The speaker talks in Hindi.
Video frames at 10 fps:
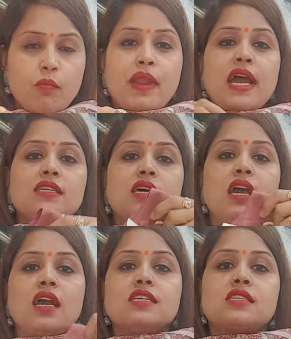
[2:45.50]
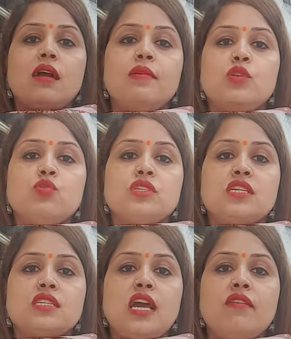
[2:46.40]
प्राइस आएगा इसका भी टू
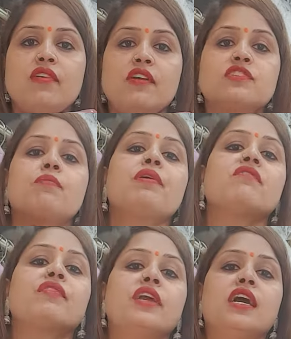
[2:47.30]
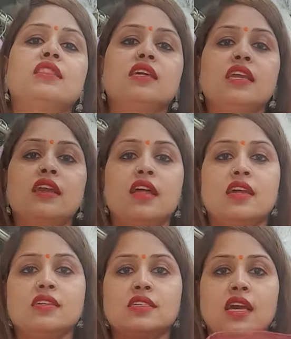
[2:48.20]
सिक्स नाइन फाइव शिपिंग फ्री है थ्री
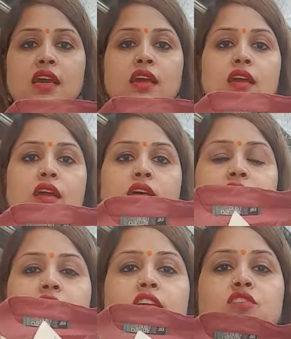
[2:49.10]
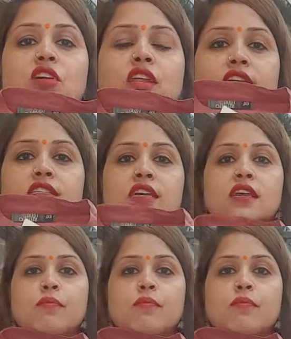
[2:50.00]
कलर्स हैं स्क्रीनशॉट ले लीजिए ये